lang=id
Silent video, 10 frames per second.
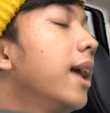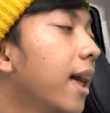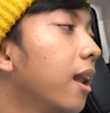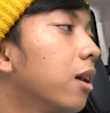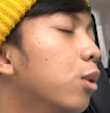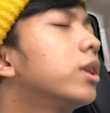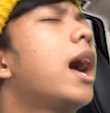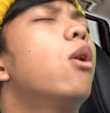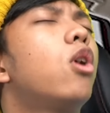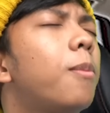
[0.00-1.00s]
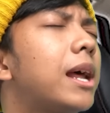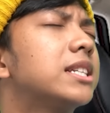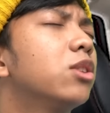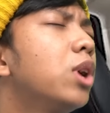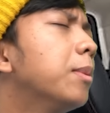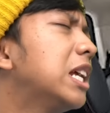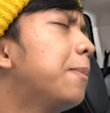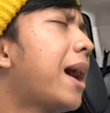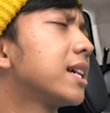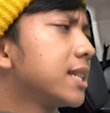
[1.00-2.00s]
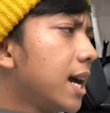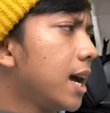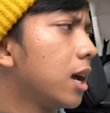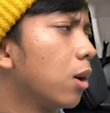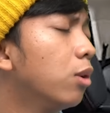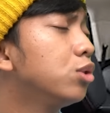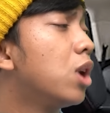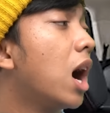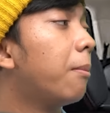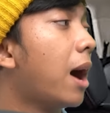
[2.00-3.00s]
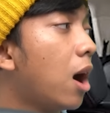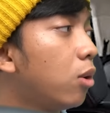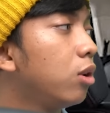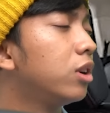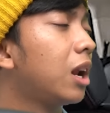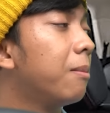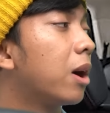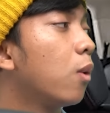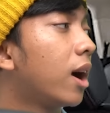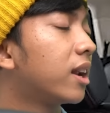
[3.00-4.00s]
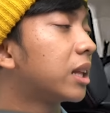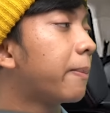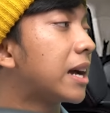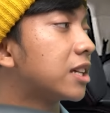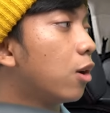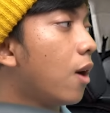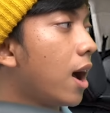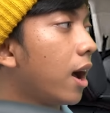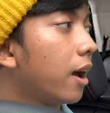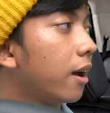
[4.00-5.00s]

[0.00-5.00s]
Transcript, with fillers: Del, gue tahu kok perasaan tuh gak bisa dipaksa. Gue juga gak mau lo nerima gue karena terpaksa doang